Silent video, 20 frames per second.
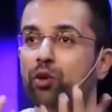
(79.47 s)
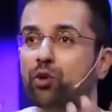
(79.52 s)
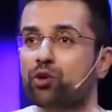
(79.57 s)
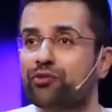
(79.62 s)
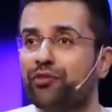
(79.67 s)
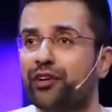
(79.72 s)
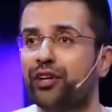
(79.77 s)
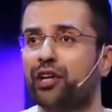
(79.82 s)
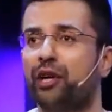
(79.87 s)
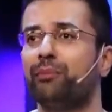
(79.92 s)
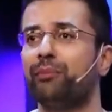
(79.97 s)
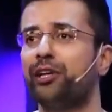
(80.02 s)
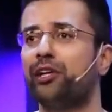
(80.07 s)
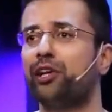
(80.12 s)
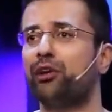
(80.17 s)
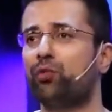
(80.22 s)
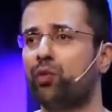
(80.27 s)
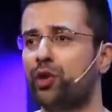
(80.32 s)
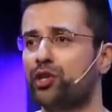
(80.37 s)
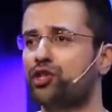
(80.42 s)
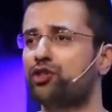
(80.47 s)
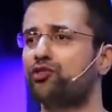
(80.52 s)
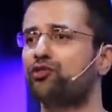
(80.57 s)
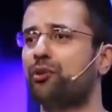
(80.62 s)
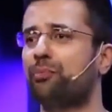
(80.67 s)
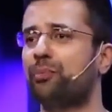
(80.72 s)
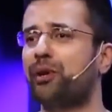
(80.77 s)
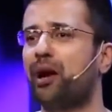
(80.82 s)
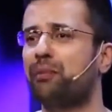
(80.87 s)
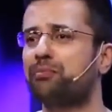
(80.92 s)
कुछ फंडामेंटल
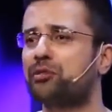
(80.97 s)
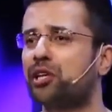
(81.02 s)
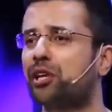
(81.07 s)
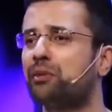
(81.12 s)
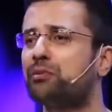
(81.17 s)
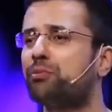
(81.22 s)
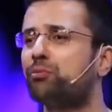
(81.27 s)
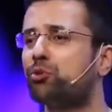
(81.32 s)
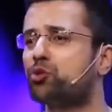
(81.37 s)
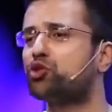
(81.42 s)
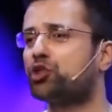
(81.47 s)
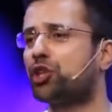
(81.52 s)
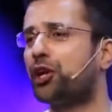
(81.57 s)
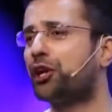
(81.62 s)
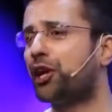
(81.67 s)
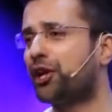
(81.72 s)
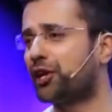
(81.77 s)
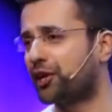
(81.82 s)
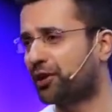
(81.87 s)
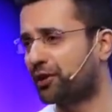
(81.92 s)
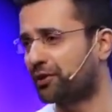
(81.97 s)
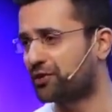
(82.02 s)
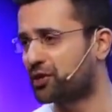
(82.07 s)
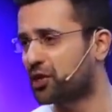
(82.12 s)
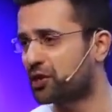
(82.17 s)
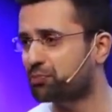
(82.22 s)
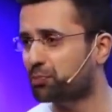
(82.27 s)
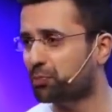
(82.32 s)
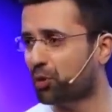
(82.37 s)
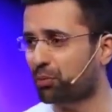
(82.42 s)
क्वेश्चंस अपने आप से कभी पूछते ही नहीं
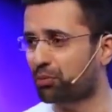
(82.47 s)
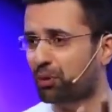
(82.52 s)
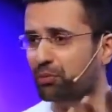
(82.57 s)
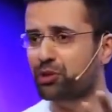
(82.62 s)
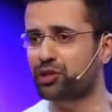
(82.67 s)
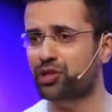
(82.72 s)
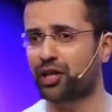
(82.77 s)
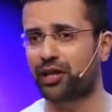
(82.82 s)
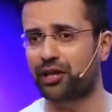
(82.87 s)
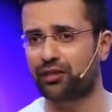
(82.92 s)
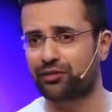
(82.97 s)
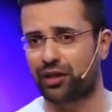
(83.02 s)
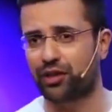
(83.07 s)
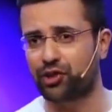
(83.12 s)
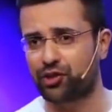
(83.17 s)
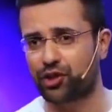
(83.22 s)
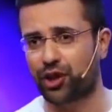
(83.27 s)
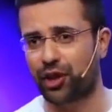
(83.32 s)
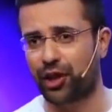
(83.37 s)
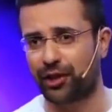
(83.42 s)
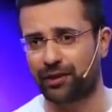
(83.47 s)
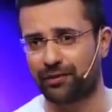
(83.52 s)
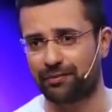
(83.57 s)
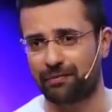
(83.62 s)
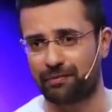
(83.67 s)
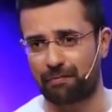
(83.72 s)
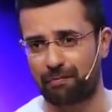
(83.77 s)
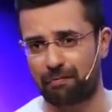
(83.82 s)
ये प्रॉब्लम की सारी की सारी जड़ है